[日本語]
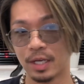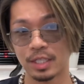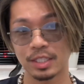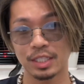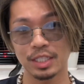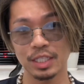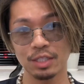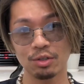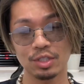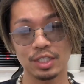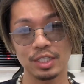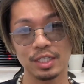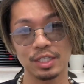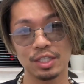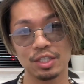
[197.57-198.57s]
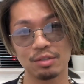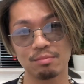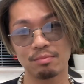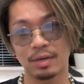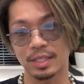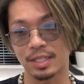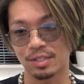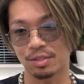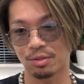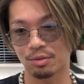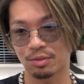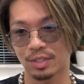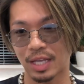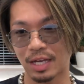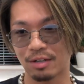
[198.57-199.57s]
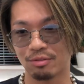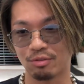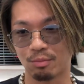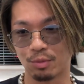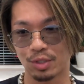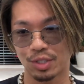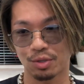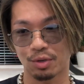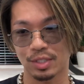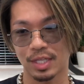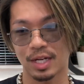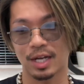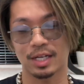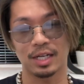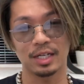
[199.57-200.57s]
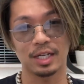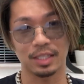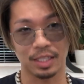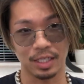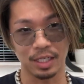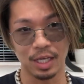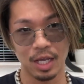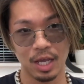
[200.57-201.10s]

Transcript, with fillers: 次のシーズンまでそのダウンを持ち越さなあかんかったり